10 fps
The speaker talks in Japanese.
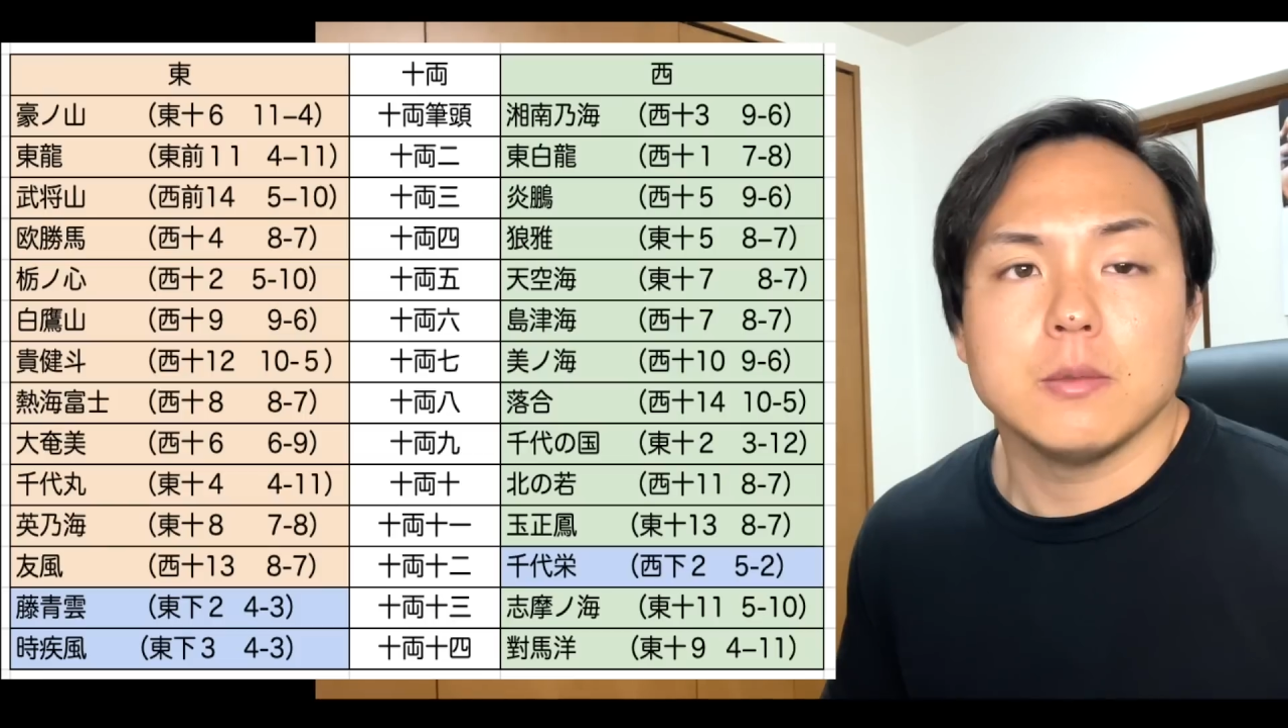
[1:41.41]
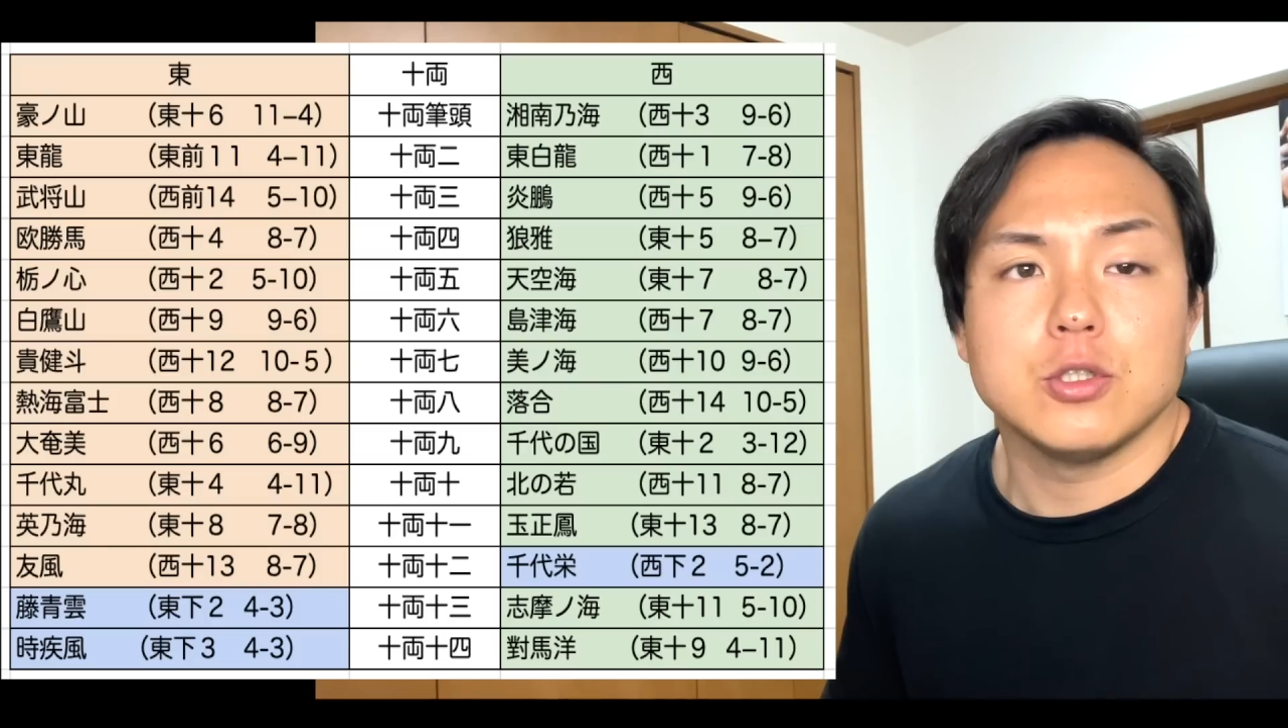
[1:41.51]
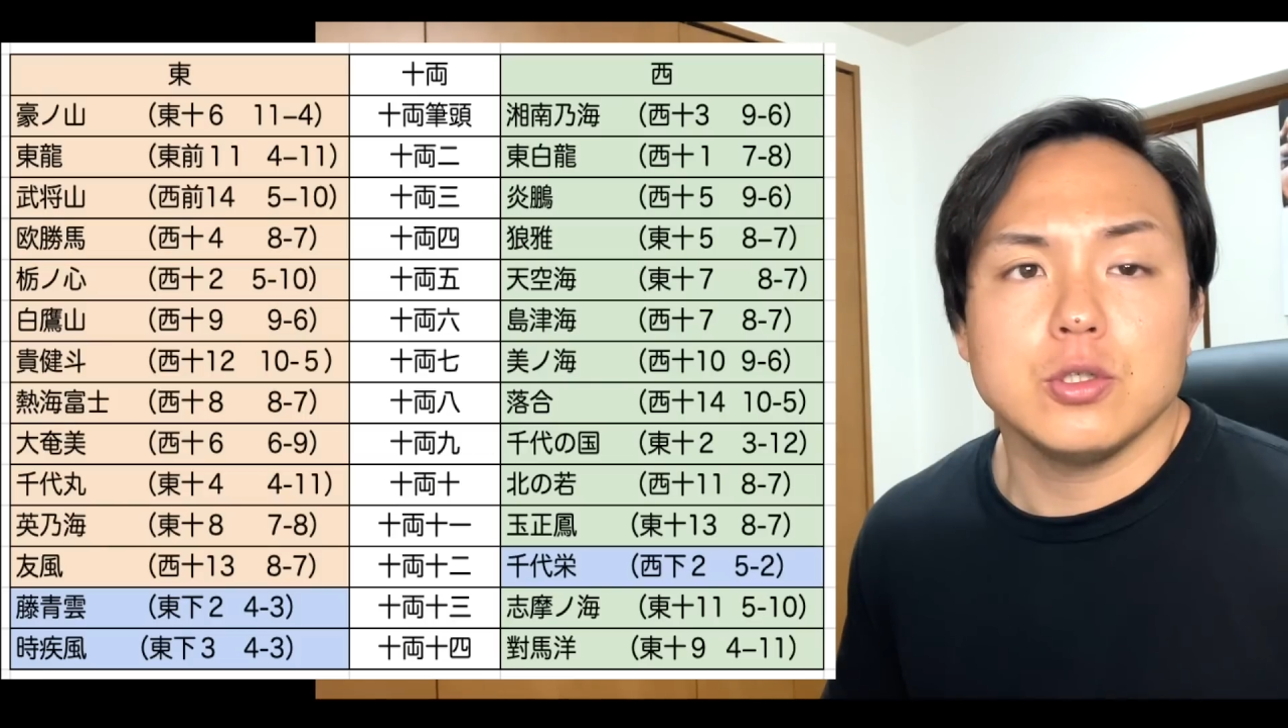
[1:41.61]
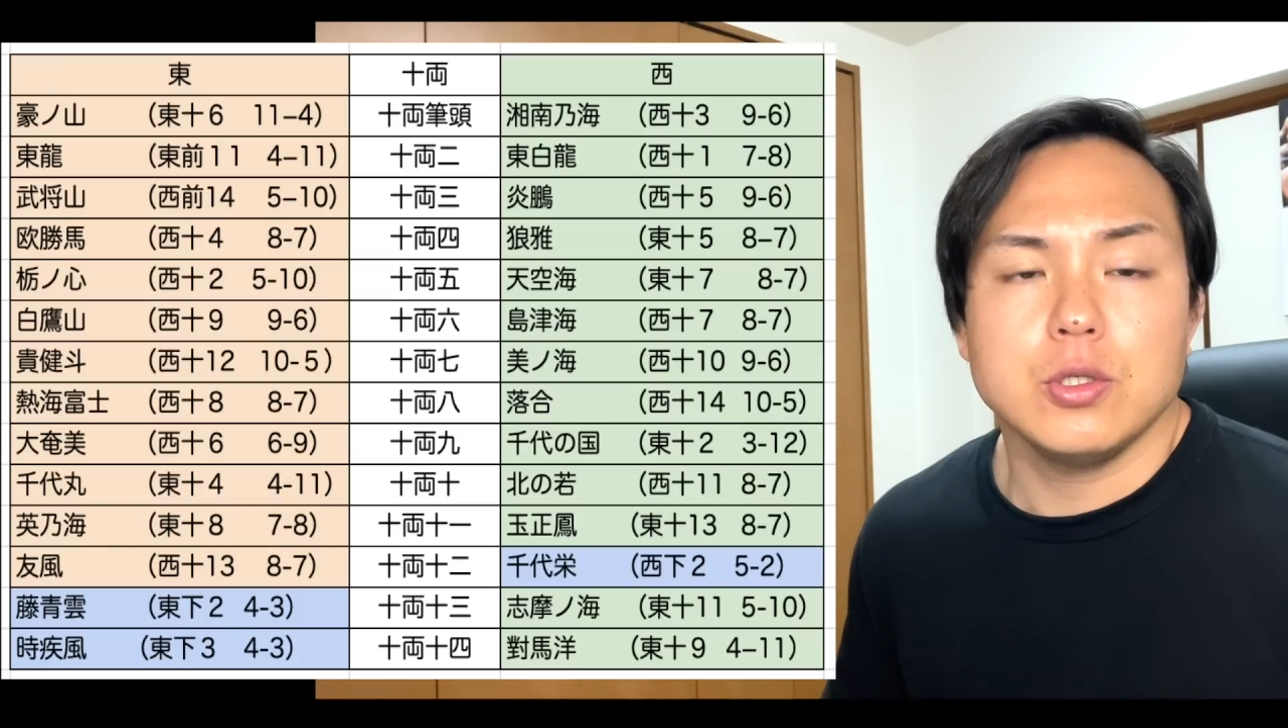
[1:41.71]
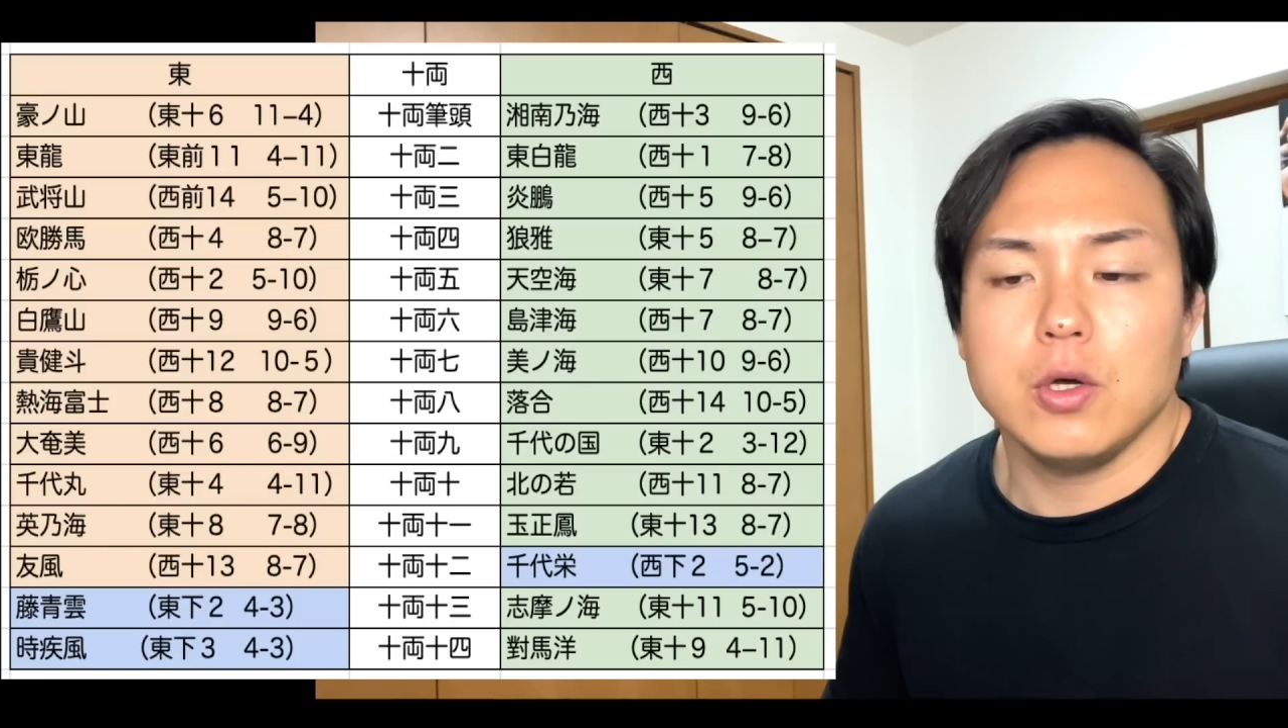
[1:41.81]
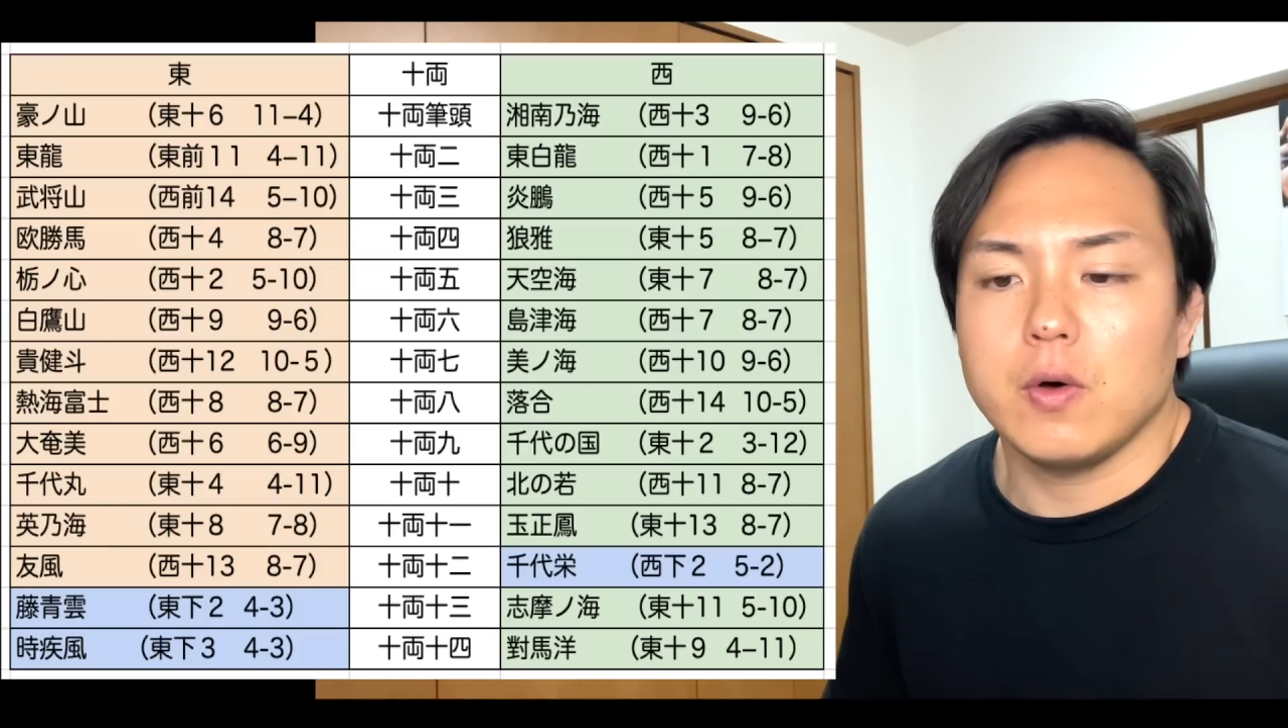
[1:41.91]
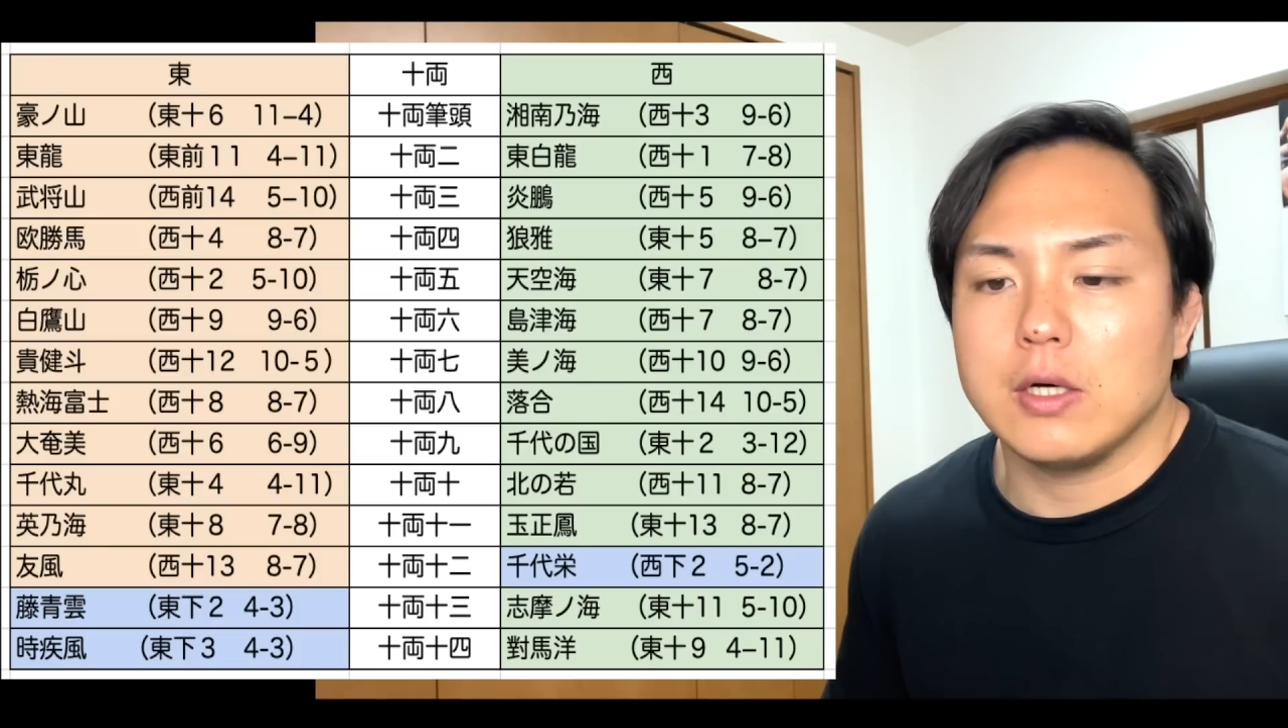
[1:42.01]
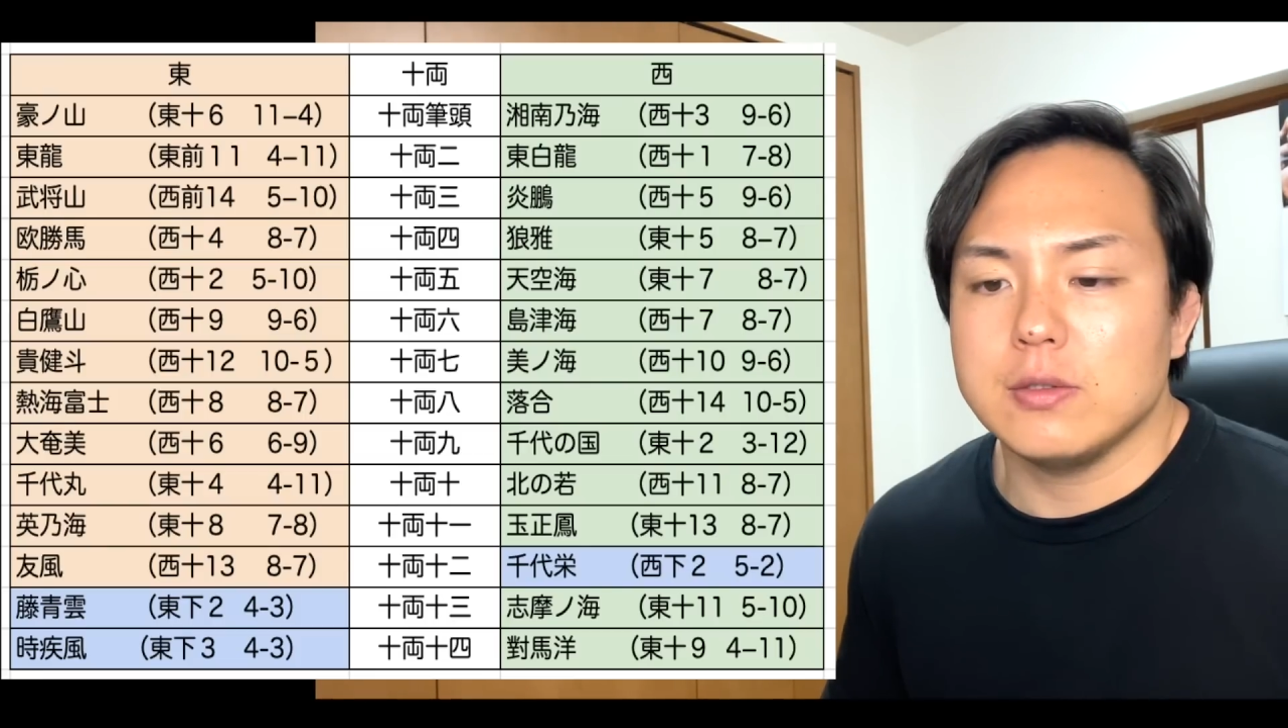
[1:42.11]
重量は